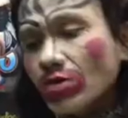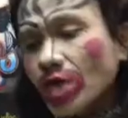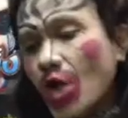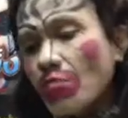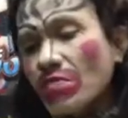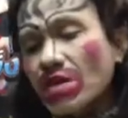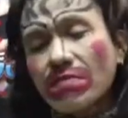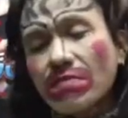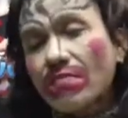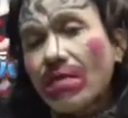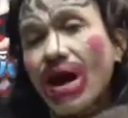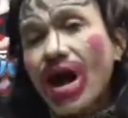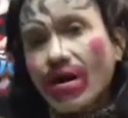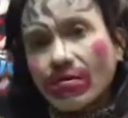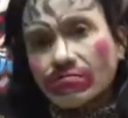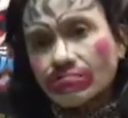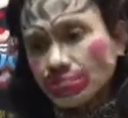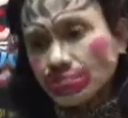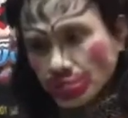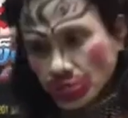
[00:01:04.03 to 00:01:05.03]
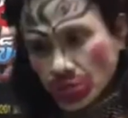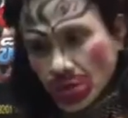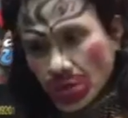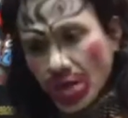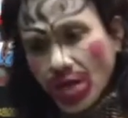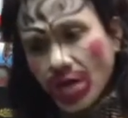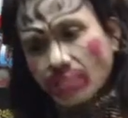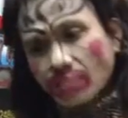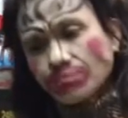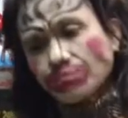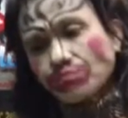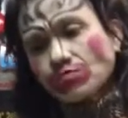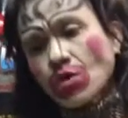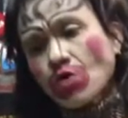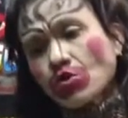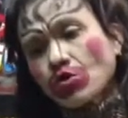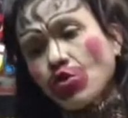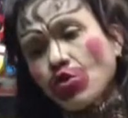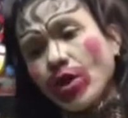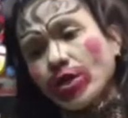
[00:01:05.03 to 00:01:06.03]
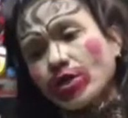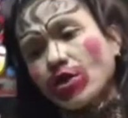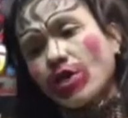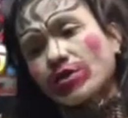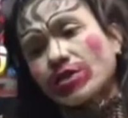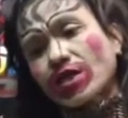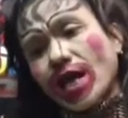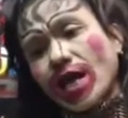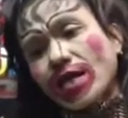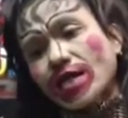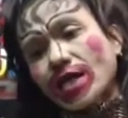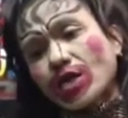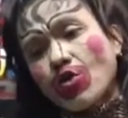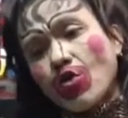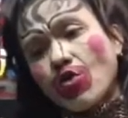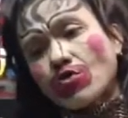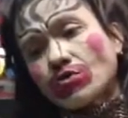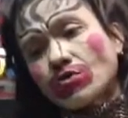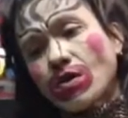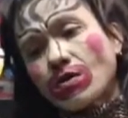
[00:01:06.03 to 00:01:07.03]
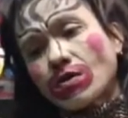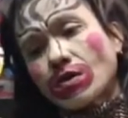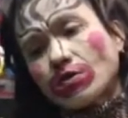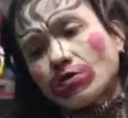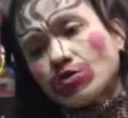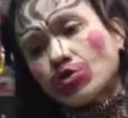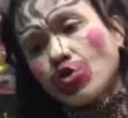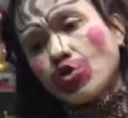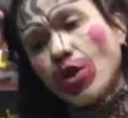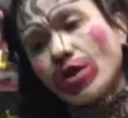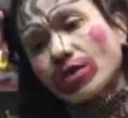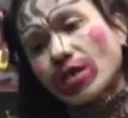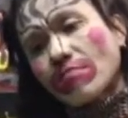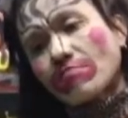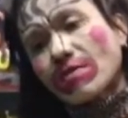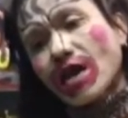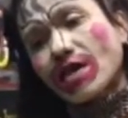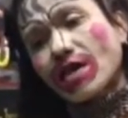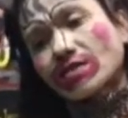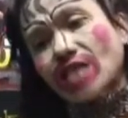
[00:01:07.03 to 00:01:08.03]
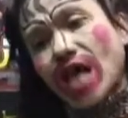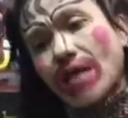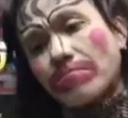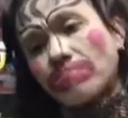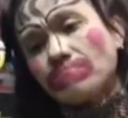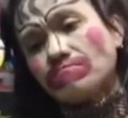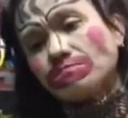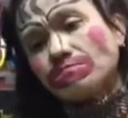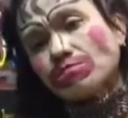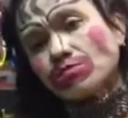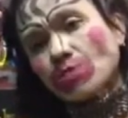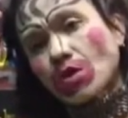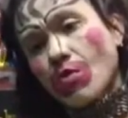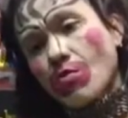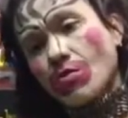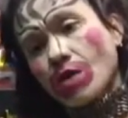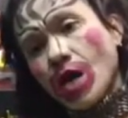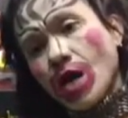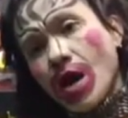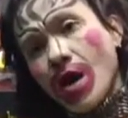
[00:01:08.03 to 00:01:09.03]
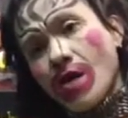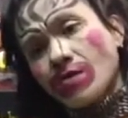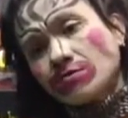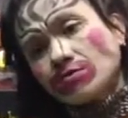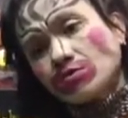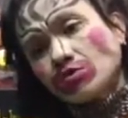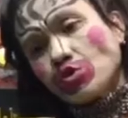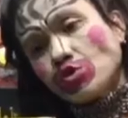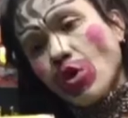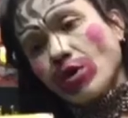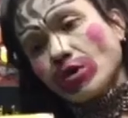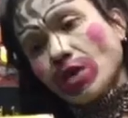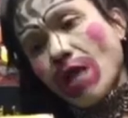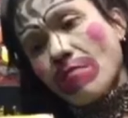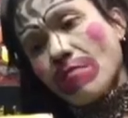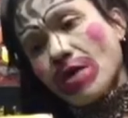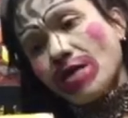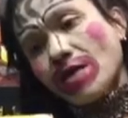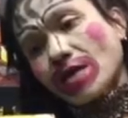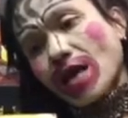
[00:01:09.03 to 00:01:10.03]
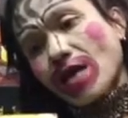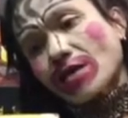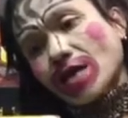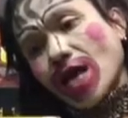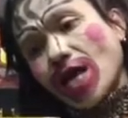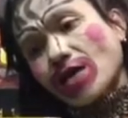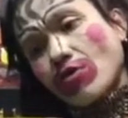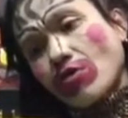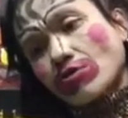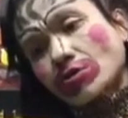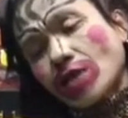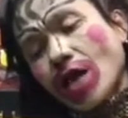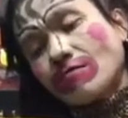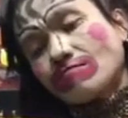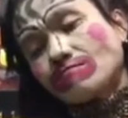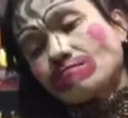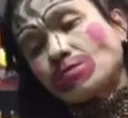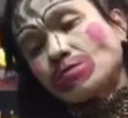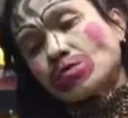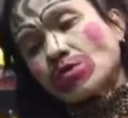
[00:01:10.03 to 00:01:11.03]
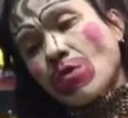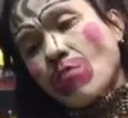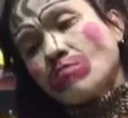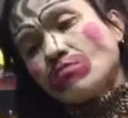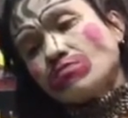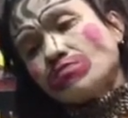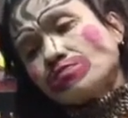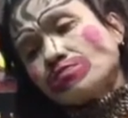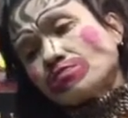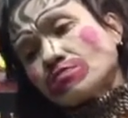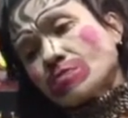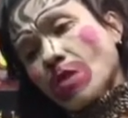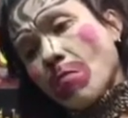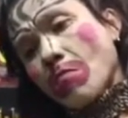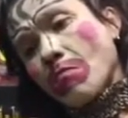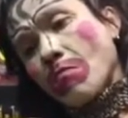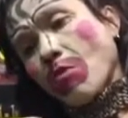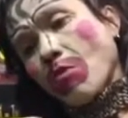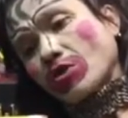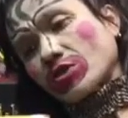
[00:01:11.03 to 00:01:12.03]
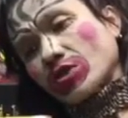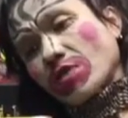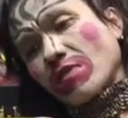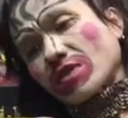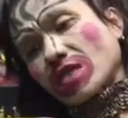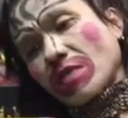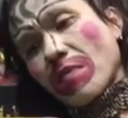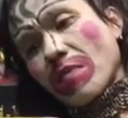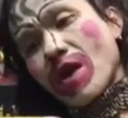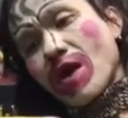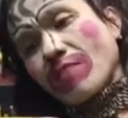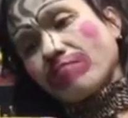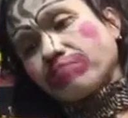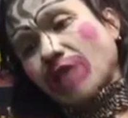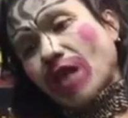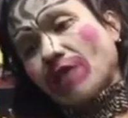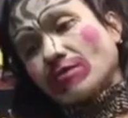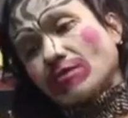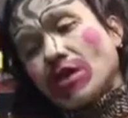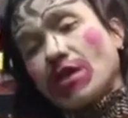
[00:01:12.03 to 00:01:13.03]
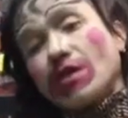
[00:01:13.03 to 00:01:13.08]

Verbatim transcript: ณของเรามีไม่มาก นี่ช่วยย่อยสลายกระดูก ช่วยทำลายตับอ่าช่วยทำให้ร่างกายของท่านหมดสมรรถภาพทัน